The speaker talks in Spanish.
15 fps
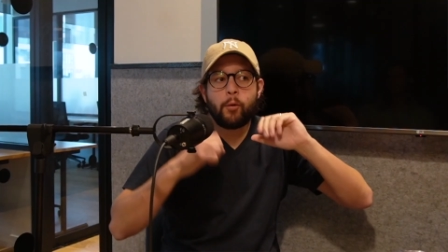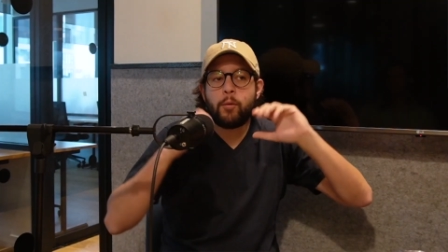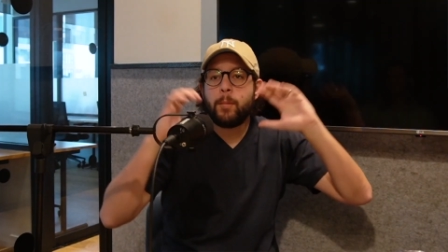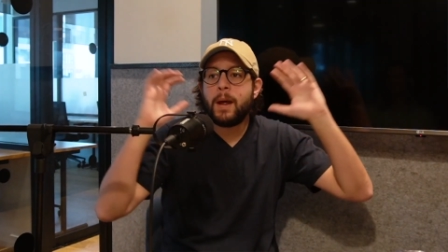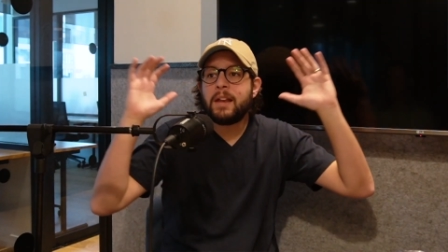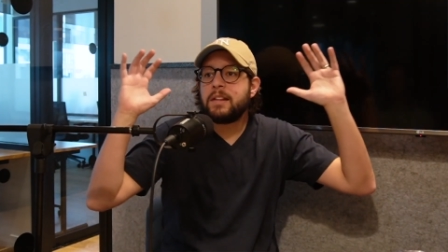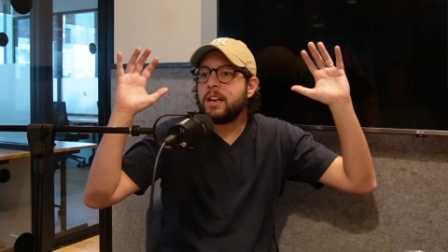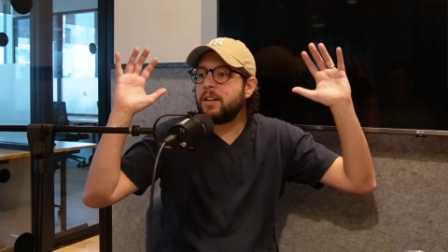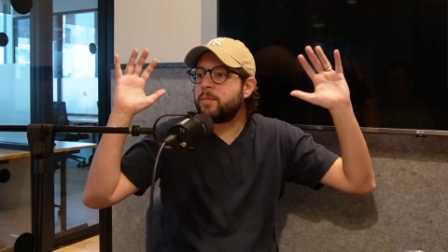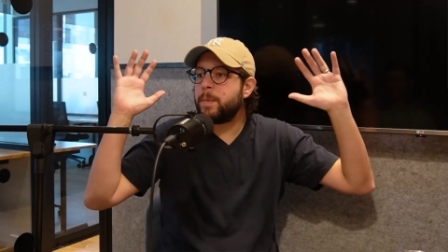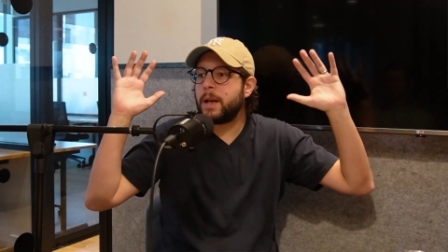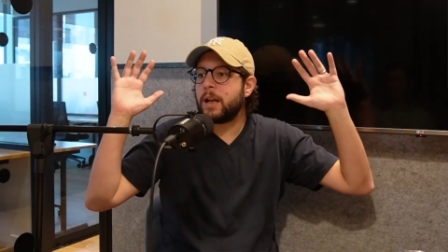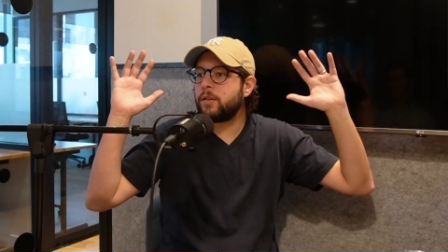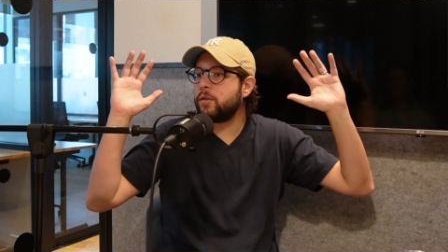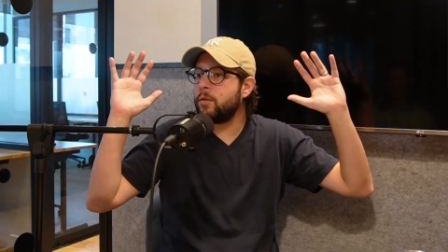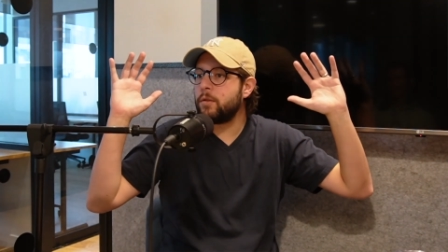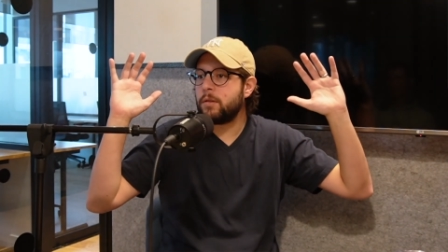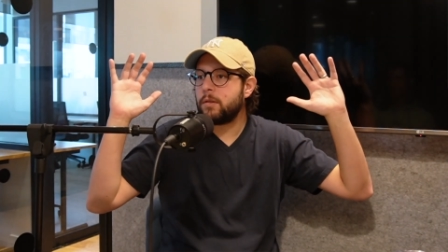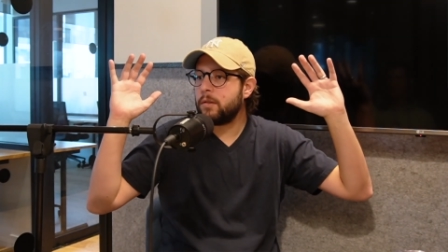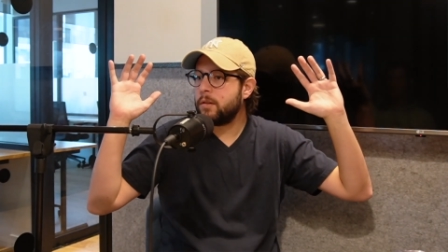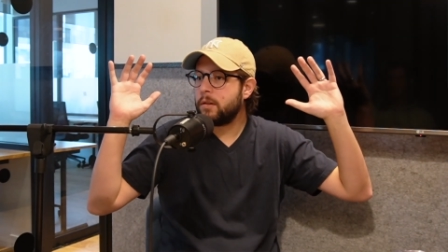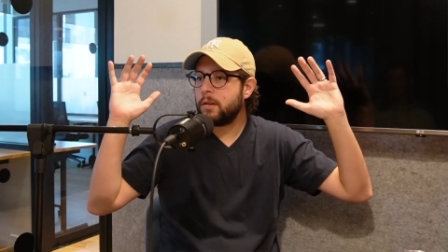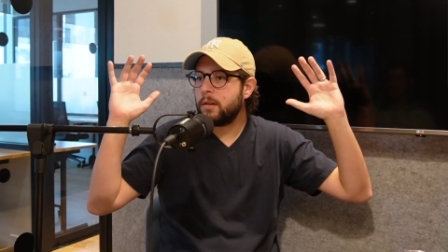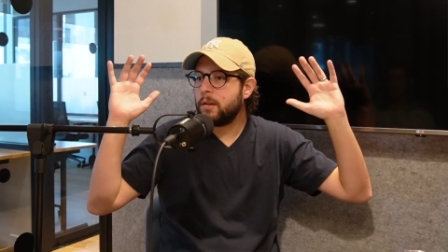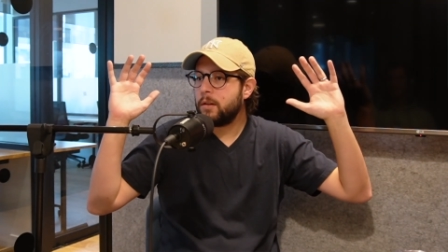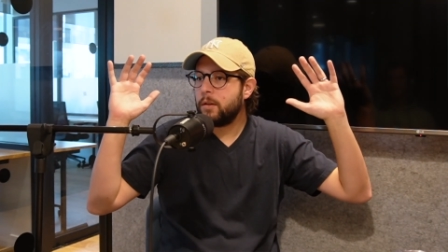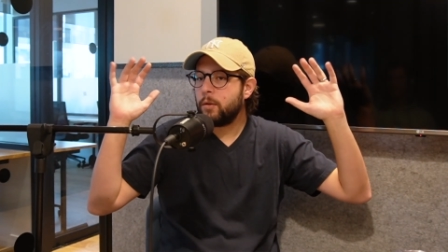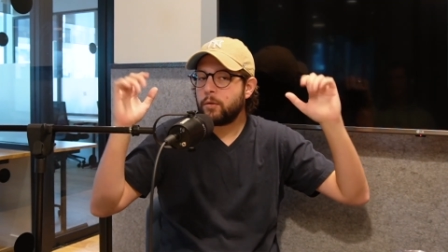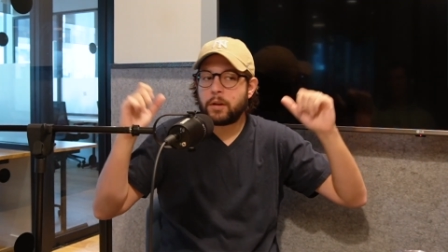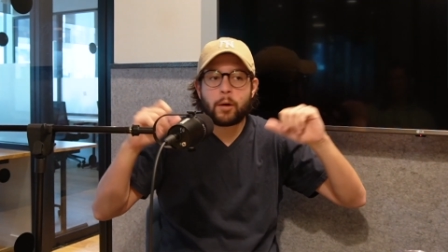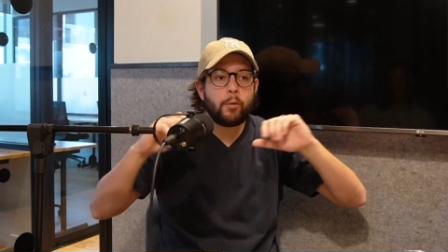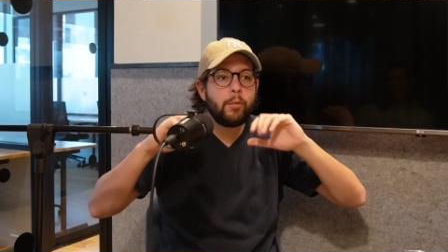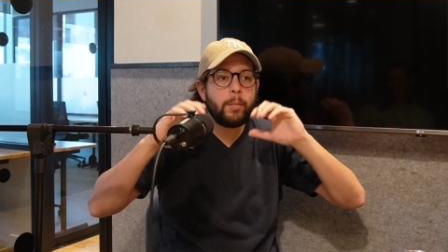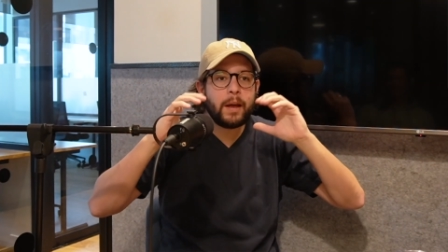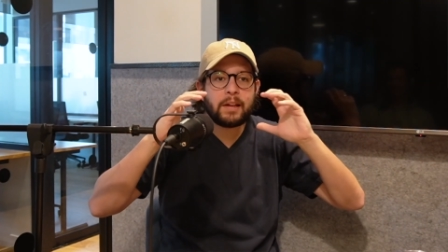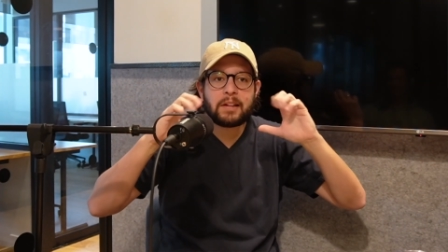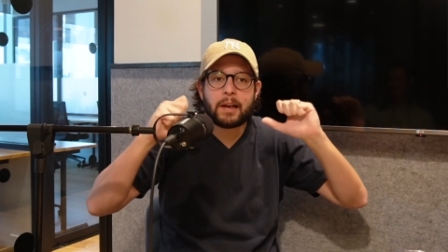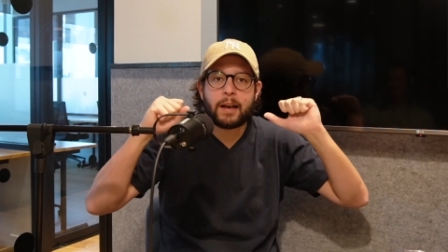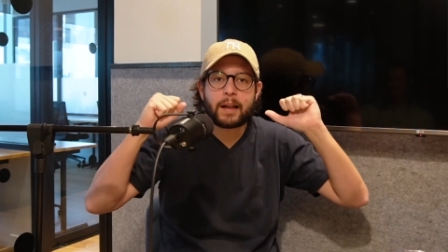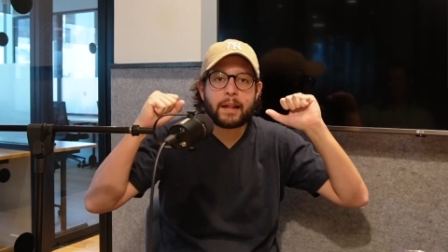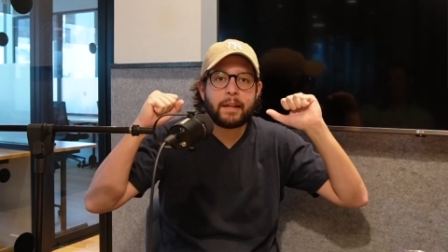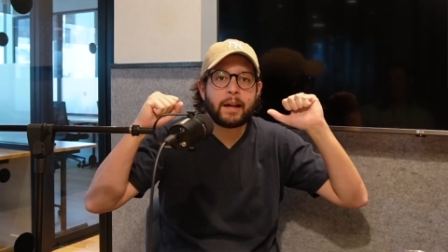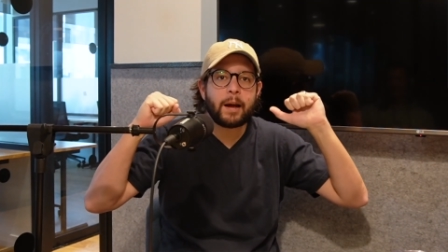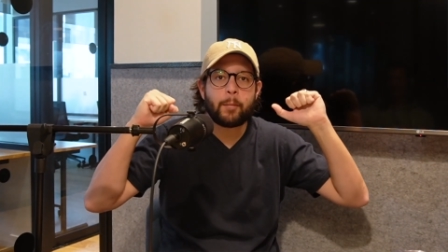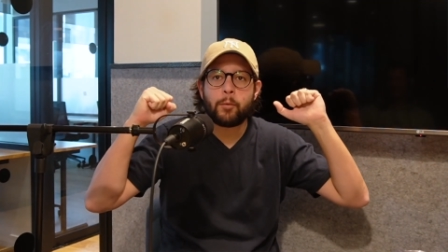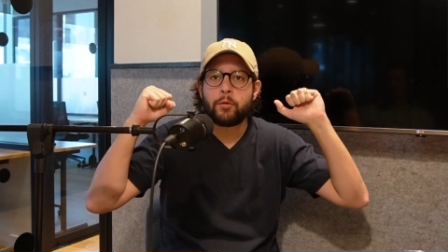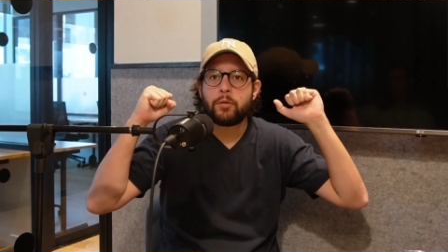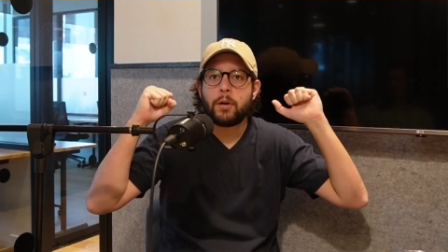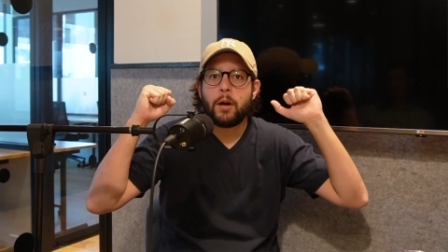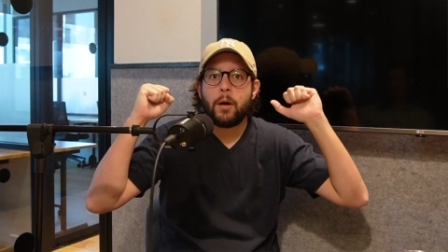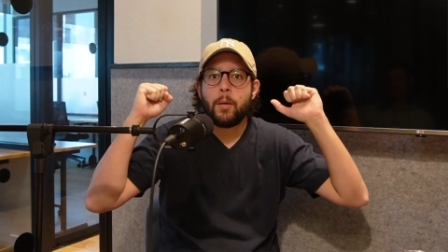un mes de inspiración. Sí. O sea, un mes en el que digamos,